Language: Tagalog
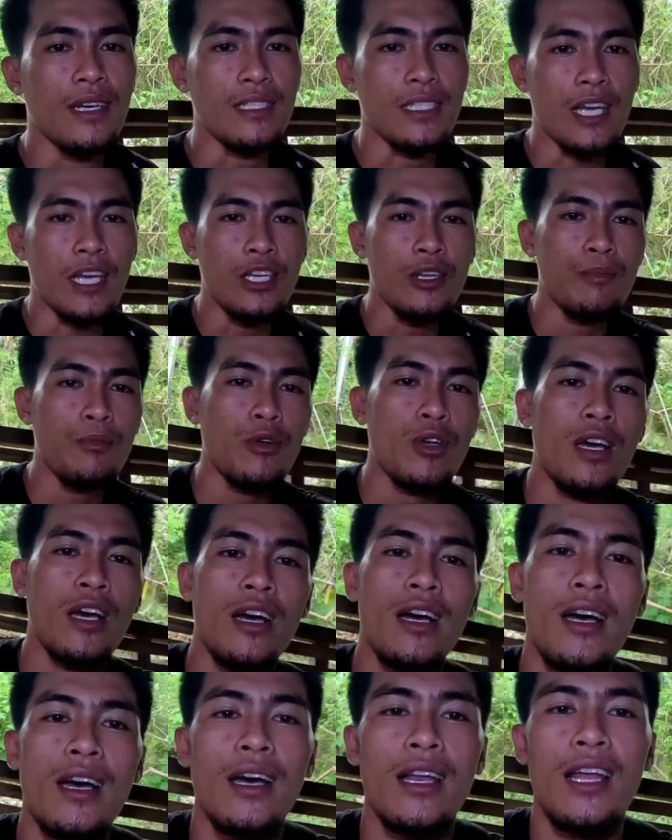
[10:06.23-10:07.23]
Saan nyo po
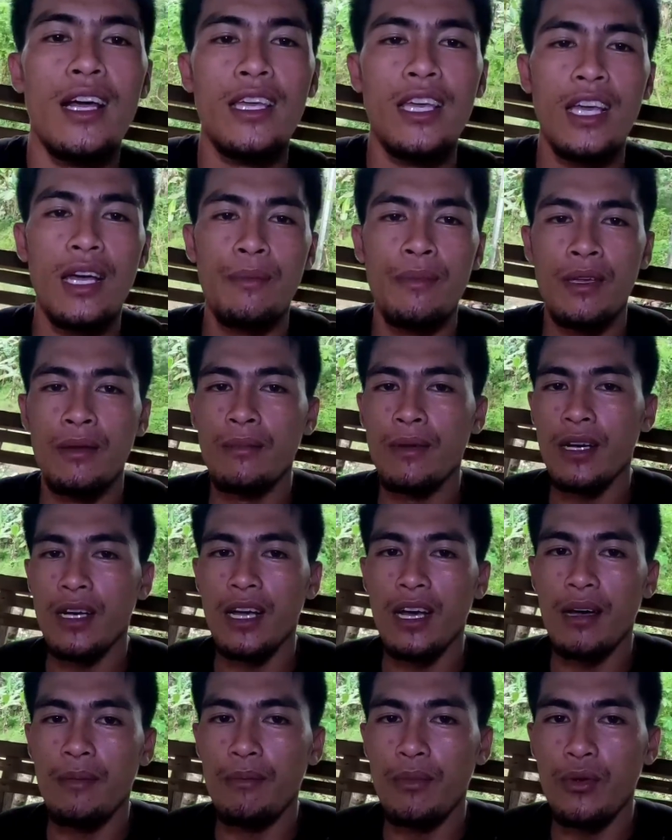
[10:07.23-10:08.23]
na lagi kami
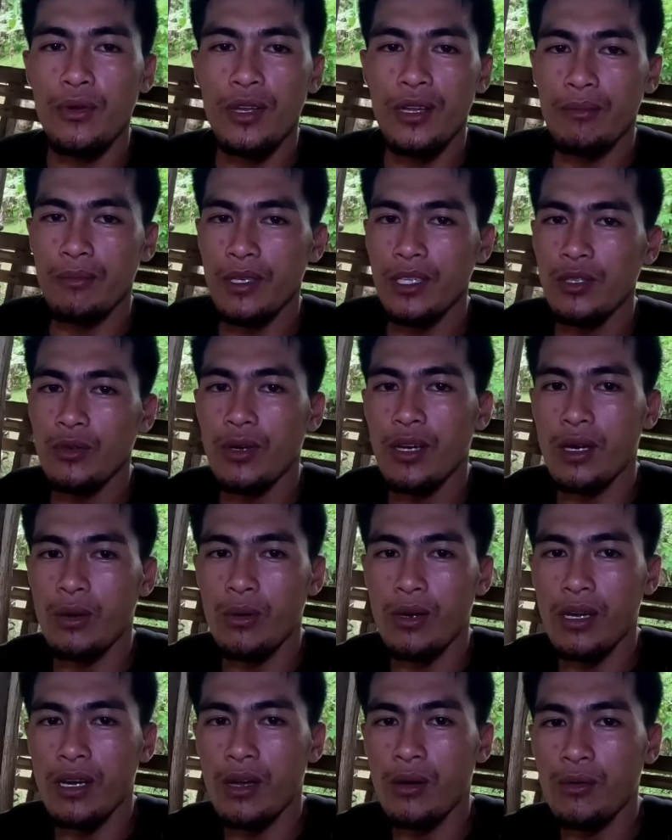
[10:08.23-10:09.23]
mag-upload ng video
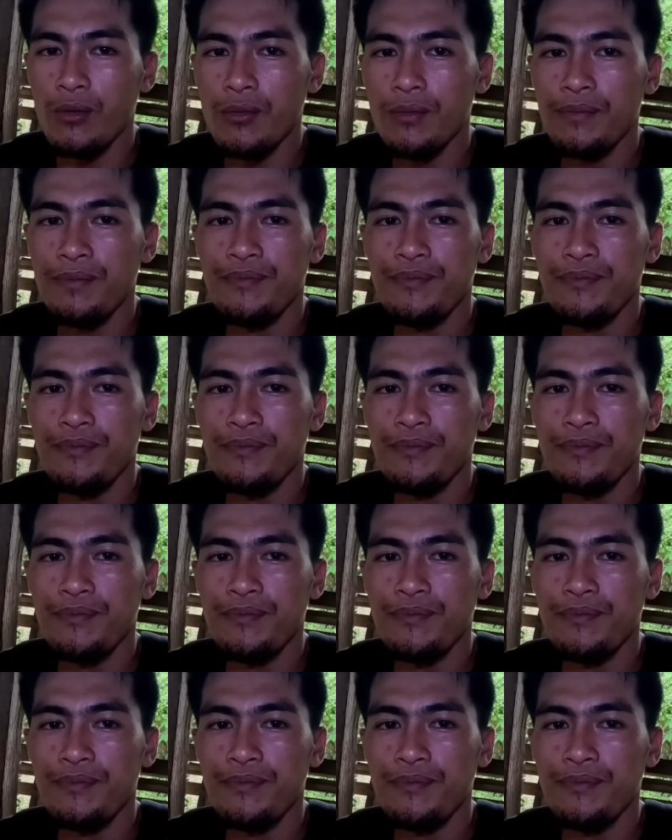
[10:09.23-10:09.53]
araw-araw.